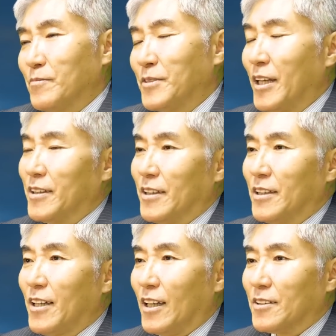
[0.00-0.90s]
胸に
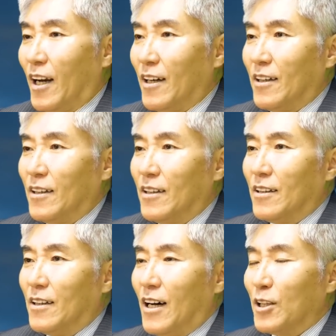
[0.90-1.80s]
抱いた
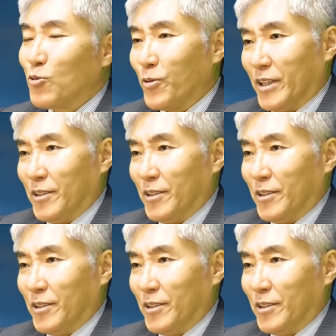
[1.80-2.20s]
後